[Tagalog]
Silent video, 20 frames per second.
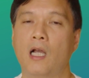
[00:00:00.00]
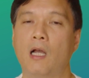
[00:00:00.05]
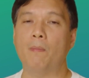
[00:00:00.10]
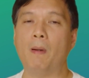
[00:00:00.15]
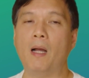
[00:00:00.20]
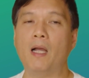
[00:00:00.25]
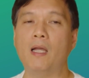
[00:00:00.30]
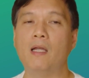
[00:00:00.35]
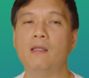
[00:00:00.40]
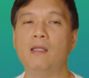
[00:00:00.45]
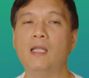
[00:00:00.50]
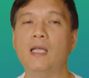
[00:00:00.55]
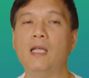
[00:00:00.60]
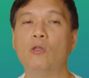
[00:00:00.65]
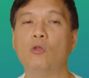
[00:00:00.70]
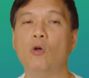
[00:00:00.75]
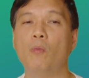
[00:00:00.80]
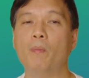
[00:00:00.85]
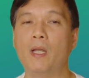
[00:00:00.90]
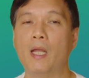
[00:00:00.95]
Kapag
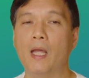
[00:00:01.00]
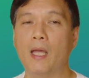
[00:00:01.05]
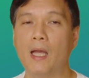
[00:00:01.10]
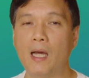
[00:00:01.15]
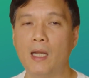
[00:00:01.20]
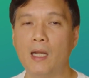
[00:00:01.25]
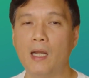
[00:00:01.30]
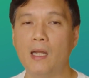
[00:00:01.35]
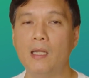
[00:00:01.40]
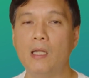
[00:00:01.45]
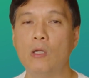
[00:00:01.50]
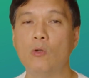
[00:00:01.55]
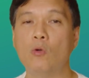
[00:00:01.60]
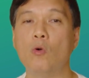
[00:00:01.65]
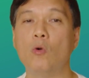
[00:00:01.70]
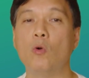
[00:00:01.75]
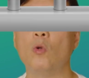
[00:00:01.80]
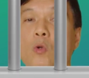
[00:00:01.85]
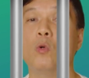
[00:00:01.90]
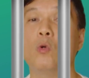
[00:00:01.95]
hindi ito binayaran,
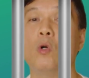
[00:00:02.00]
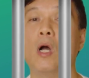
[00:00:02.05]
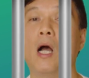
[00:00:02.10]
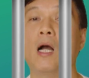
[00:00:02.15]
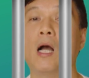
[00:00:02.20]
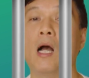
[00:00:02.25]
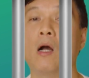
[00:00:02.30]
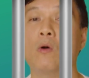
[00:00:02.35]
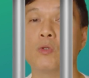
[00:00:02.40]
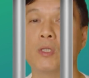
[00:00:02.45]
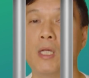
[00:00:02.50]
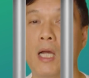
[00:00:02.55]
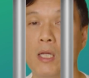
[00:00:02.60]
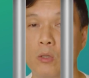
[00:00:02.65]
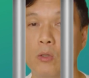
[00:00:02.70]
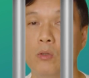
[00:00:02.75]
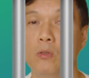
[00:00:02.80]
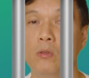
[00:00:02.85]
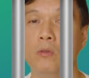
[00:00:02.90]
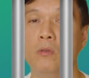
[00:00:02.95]
ikukulong ang
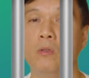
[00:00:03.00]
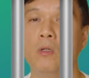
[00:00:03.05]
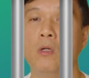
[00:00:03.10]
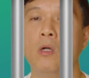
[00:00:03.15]
akusado